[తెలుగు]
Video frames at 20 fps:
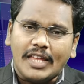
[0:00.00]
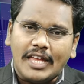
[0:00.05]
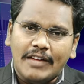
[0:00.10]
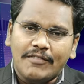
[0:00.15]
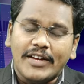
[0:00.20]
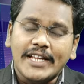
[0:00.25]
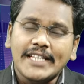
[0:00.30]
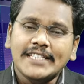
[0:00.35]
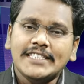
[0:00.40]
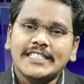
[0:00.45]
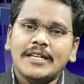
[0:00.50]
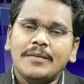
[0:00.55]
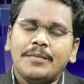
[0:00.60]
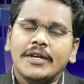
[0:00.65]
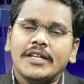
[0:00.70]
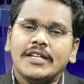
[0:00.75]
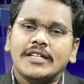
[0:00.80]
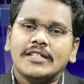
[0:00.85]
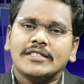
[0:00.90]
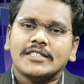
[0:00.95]

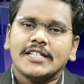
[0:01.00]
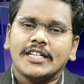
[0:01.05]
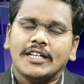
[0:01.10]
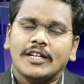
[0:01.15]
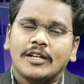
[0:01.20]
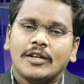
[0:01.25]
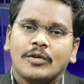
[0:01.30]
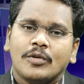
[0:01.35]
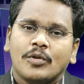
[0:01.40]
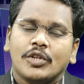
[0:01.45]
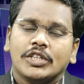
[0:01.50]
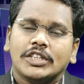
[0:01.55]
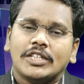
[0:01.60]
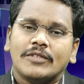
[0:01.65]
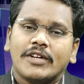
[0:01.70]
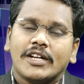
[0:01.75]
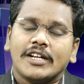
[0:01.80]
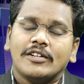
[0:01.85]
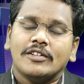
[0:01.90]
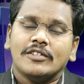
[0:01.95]
వైసీపీ నుంచే కొంత
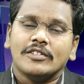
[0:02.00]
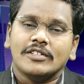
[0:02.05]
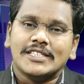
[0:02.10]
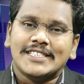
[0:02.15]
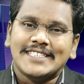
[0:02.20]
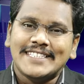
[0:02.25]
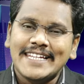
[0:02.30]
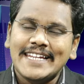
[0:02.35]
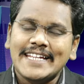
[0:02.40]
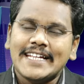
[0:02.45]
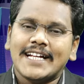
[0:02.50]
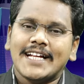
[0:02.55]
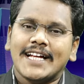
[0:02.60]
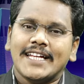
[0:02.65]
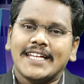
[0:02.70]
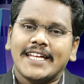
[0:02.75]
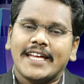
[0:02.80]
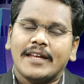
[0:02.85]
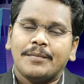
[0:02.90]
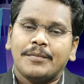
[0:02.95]
వర్గం
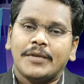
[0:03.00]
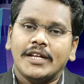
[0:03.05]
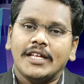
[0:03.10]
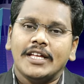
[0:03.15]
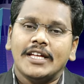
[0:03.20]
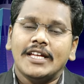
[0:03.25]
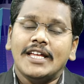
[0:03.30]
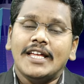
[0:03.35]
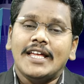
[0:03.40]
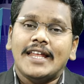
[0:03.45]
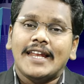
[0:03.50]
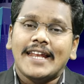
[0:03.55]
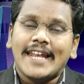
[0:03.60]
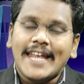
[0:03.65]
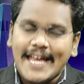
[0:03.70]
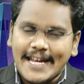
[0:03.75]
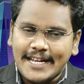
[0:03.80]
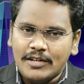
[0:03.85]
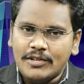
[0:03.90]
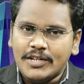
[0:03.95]
చీలికగా ఏర్పడి
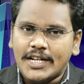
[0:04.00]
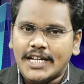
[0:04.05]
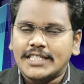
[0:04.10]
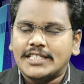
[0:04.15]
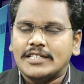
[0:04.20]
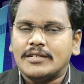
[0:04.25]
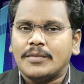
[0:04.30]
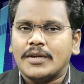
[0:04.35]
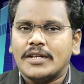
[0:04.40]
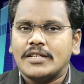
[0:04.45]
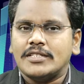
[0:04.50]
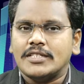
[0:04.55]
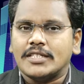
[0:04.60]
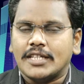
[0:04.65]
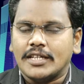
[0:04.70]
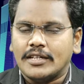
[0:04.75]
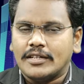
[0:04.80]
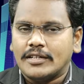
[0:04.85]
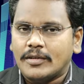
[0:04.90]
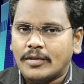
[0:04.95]
లేఖలు రాసిన
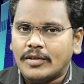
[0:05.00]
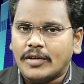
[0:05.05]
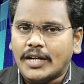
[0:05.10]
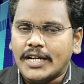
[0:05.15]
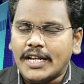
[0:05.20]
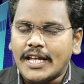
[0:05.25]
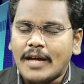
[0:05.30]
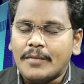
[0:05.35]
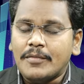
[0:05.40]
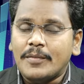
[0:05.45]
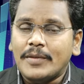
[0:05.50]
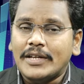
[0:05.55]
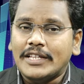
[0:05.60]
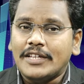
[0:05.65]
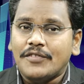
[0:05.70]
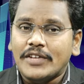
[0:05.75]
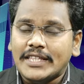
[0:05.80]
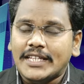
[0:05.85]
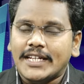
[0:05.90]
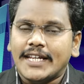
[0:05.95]
పరిస్థితి అంటే ఆమె
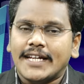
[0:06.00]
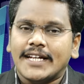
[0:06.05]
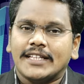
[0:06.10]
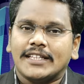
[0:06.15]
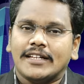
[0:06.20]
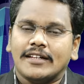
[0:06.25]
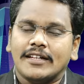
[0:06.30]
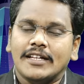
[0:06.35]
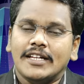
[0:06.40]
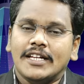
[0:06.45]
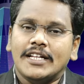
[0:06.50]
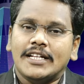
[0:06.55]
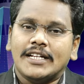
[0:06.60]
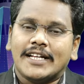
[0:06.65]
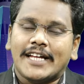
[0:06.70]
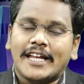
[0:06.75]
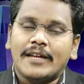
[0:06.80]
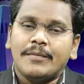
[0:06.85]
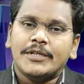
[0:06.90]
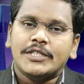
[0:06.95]
మీద వ్యతిరేకత
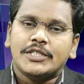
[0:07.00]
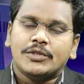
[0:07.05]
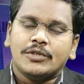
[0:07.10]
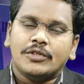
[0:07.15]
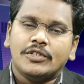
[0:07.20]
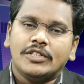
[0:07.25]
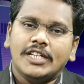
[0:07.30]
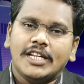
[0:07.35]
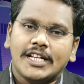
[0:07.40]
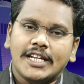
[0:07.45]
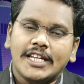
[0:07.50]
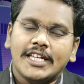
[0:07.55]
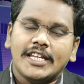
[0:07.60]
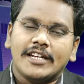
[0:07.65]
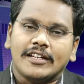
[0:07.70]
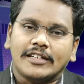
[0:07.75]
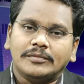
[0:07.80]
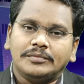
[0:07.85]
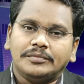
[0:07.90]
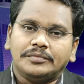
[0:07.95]
కనిపిస్తోంది
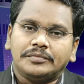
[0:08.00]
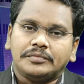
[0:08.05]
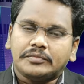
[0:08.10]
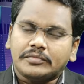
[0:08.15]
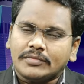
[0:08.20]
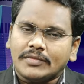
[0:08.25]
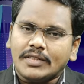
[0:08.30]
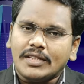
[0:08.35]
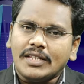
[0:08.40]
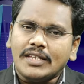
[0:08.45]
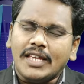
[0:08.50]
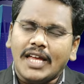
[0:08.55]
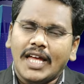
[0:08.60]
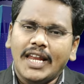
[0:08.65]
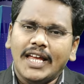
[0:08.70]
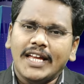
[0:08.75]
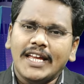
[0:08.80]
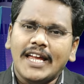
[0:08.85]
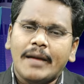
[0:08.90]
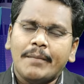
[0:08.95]
క్లియర్గా
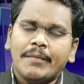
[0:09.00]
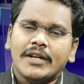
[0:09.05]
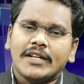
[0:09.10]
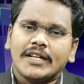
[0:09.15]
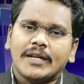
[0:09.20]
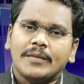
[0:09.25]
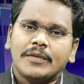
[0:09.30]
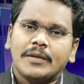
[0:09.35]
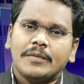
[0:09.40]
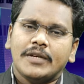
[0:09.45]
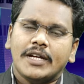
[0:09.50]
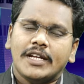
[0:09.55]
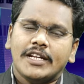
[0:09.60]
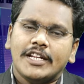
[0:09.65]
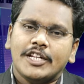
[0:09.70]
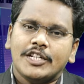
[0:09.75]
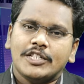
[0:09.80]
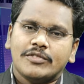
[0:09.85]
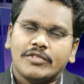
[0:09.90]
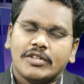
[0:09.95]
అలాగే అంబటి రాంబాబు గారి
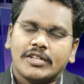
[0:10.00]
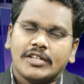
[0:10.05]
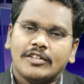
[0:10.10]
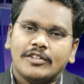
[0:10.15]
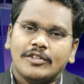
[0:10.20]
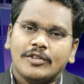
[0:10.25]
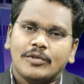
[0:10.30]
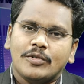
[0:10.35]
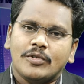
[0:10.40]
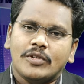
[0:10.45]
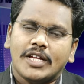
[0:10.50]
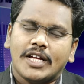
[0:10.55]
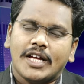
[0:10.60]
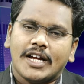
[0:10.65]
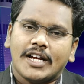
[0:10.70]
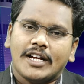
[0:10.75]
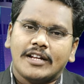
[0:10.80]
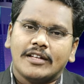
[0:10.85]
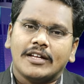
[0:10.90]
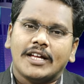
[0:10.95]
నియోజకవర్గంలో కూడా
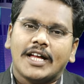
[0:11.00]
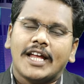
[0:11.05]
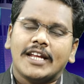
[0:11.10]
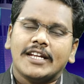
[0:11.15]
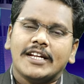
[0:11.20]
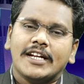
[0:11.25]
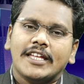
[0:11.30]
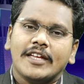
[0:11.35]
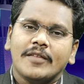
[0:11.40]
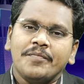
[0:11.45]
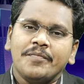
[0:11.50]
అక్కడ ఆల్రెడీ